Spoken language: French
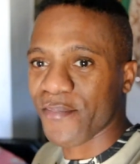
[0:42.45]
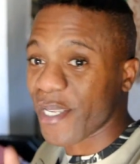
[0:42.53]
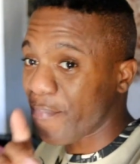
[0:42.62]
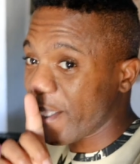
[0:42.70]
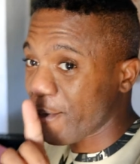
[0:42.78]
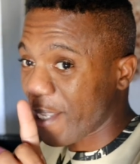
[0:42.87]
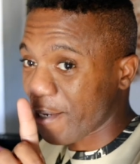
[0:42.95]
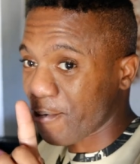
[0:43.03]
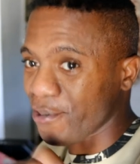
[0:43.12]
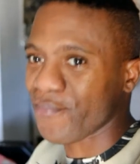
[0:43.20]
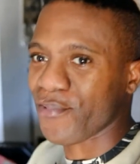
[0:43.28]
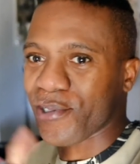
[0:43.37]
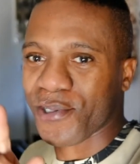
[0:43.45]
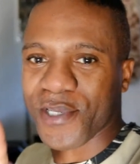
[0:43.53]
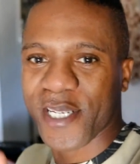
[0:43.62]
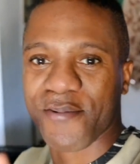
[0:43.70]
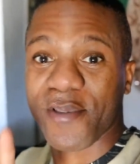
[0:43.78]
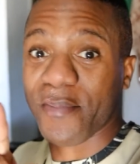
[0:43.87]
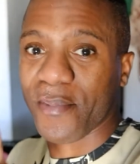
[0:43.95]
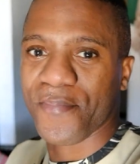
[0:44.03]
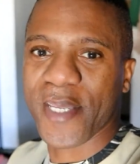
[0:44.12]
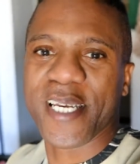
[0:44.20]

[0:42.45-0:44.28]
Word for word: C'est pas de tacos pour changer évidemment.